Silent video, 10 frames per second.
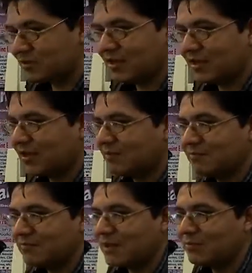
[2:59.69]
eh,
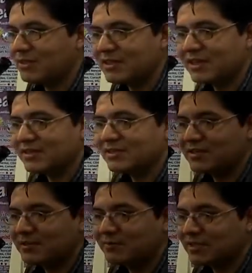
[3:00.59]
las muestras que se
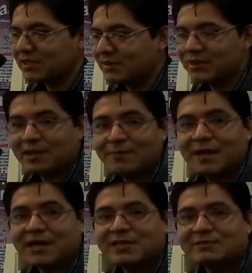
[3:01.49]
hacen a través de las
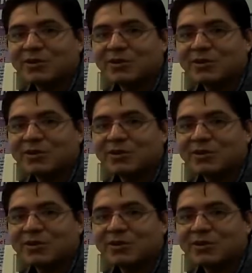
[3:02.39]
placas,